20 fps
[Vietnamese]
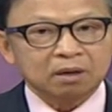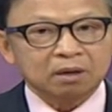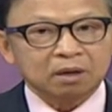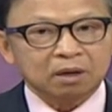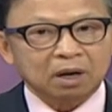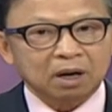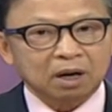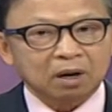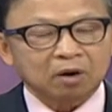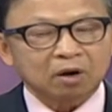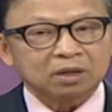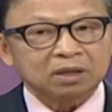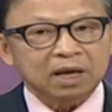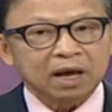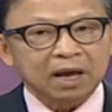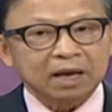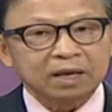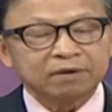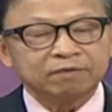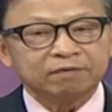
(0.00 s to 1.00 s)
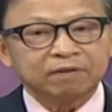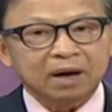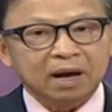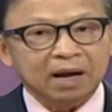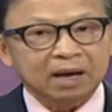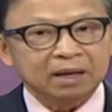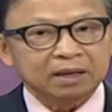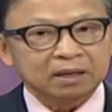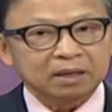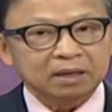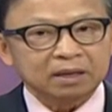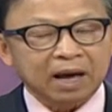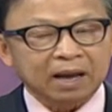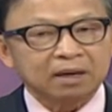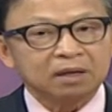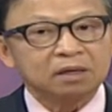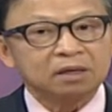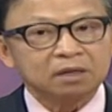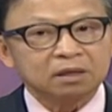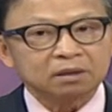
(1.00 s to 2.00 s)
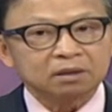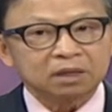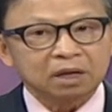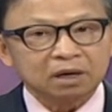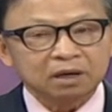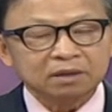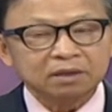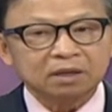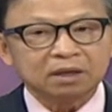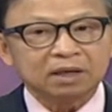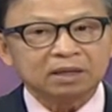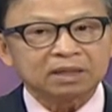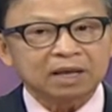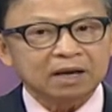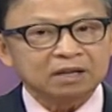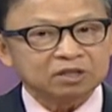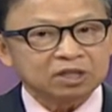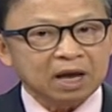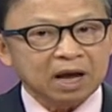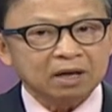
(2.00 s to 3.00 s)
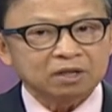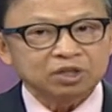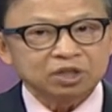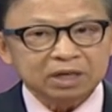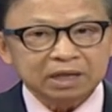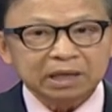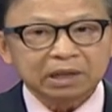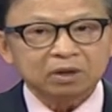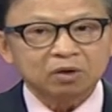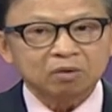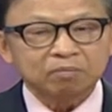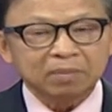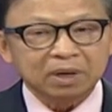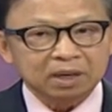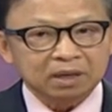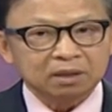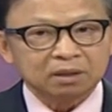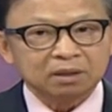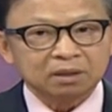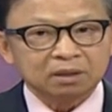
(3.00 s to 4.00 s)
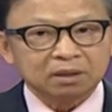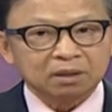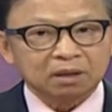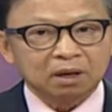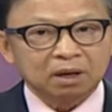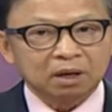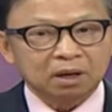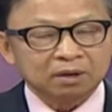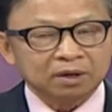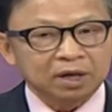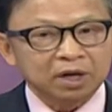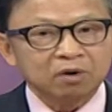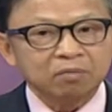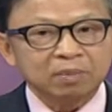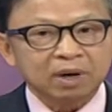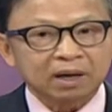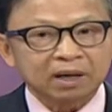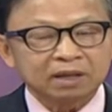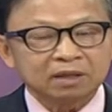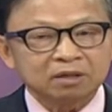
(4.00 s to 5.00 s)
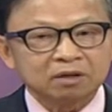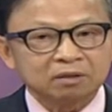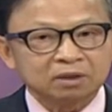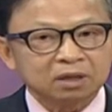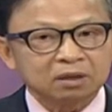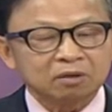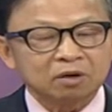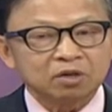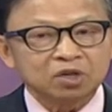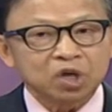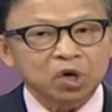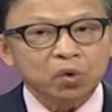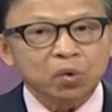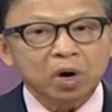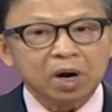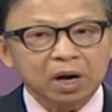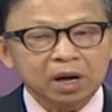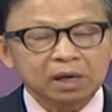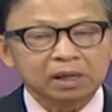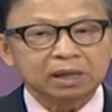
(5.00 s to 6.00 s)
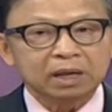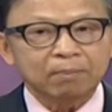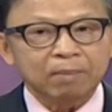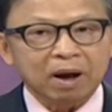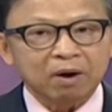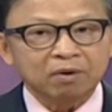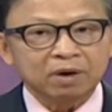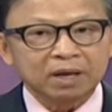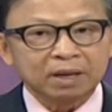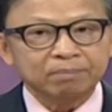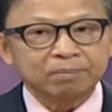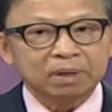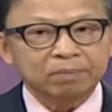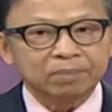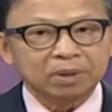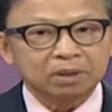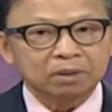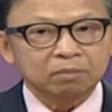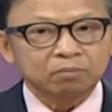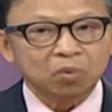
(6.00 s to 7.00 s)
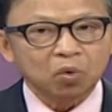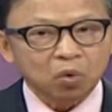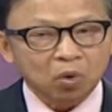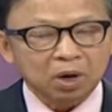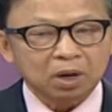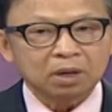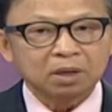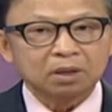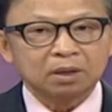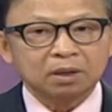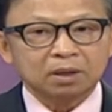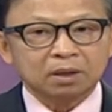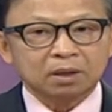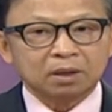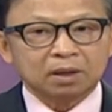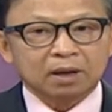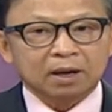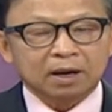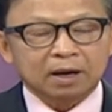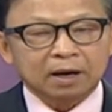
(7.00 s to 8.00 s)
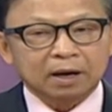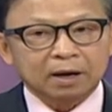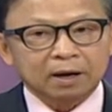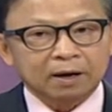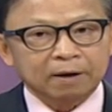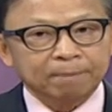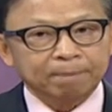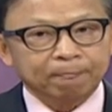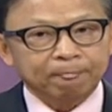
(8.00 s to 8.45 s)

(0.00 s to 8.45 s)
uh, có thể phải ảnh hưởng tới những cái tài sản riêng của mình à, nếu mà cái thương tích nó nhiều hơn cái bảo hiểm mà mình mua à,